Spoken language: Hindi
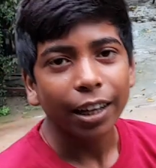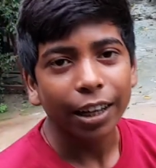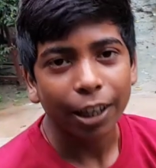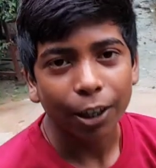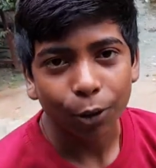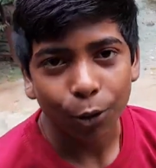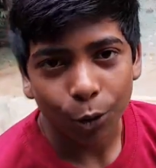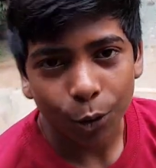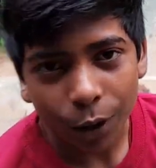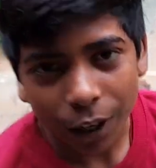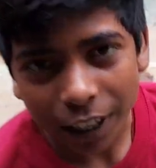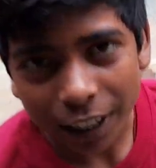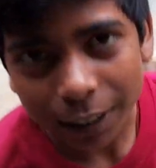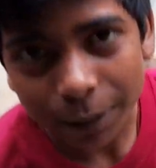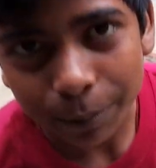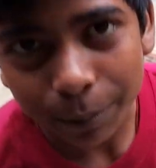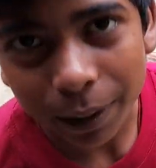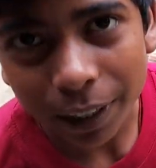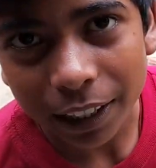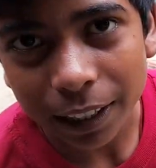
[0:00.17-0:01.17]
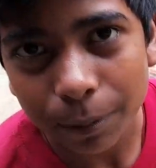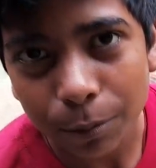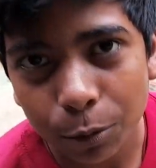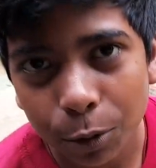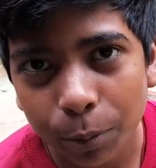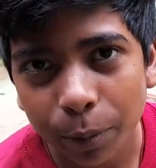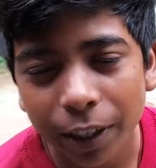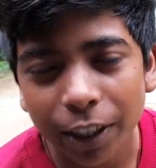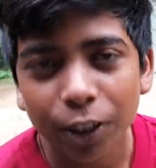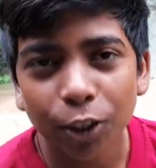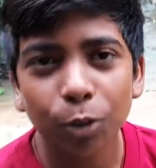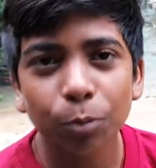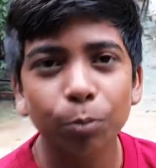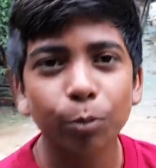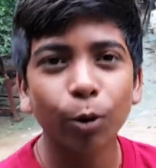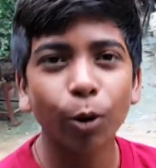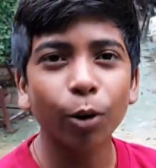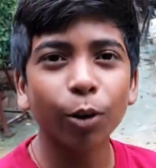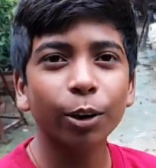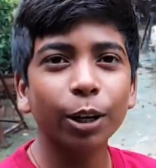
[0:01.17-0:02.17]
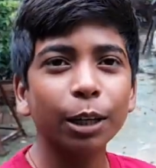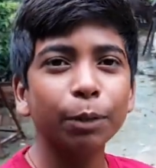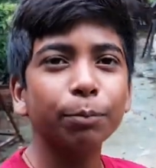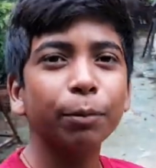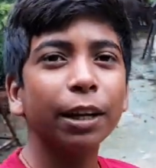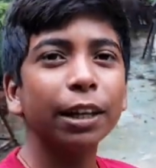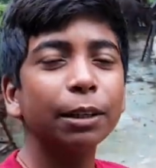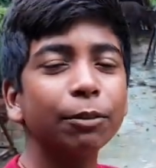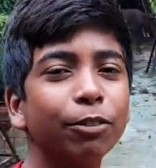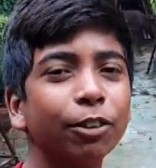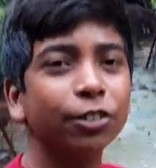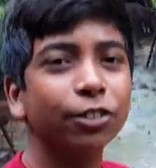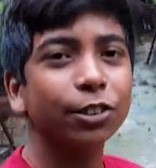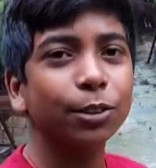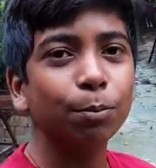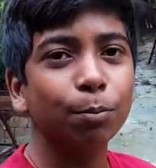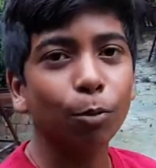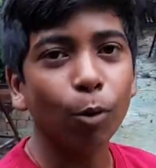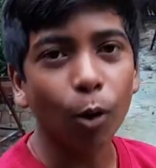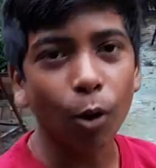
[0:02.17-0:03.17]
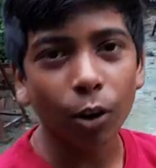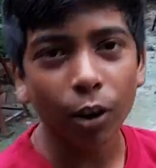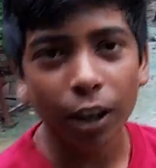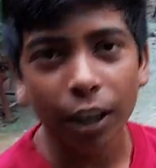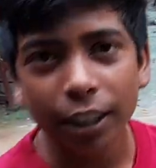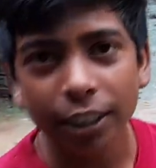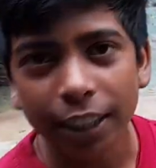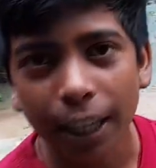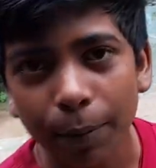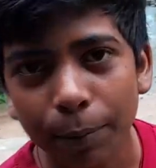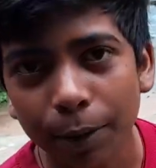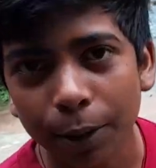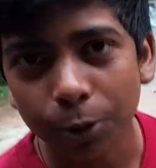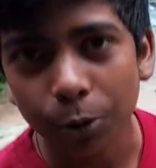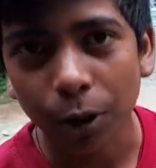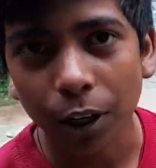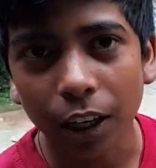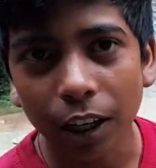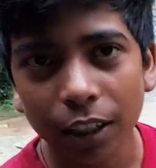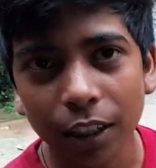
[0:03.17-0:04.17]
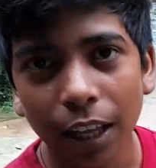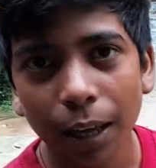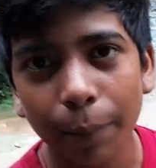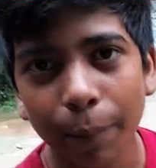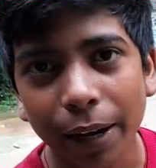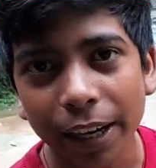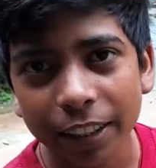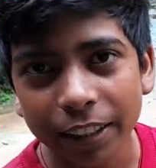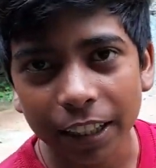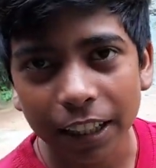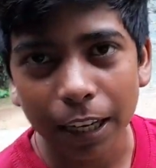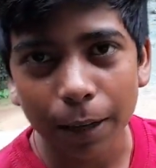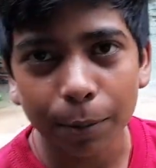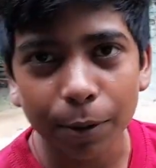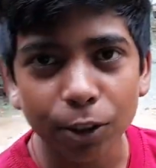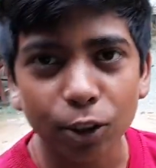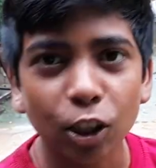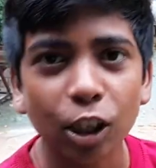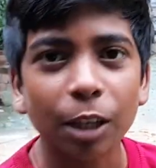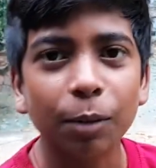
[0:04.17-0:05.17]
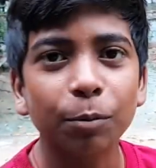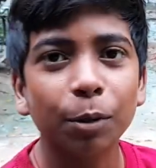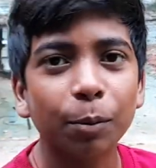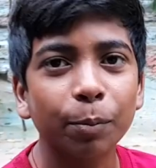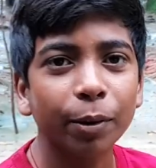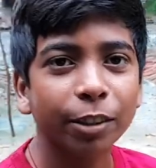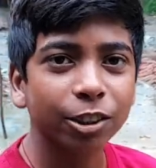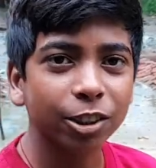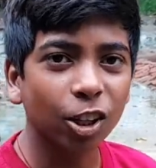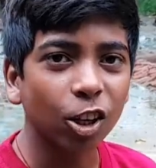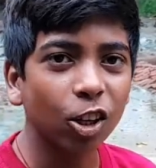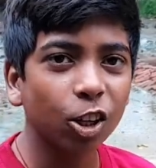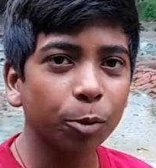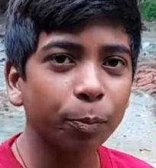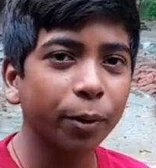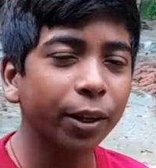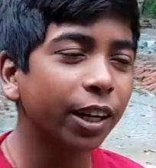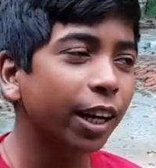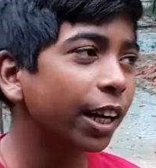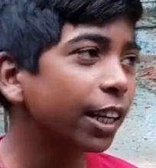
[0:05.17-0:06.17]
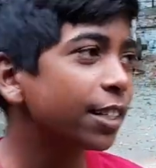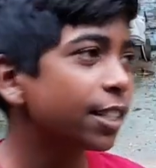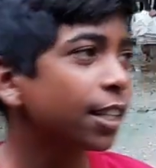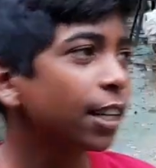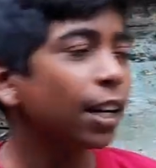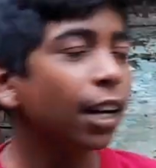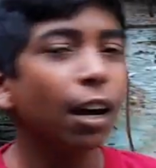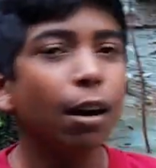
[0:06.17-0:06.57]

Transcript: हेलो गाइज वेलकम टू माय न्यू ब्लॉग गाइज माय फर्स्ट ब्लॉग गाइज आपका स्वागत है हमारे चैनल में सारा बनवा शॉर्ट पर गाइज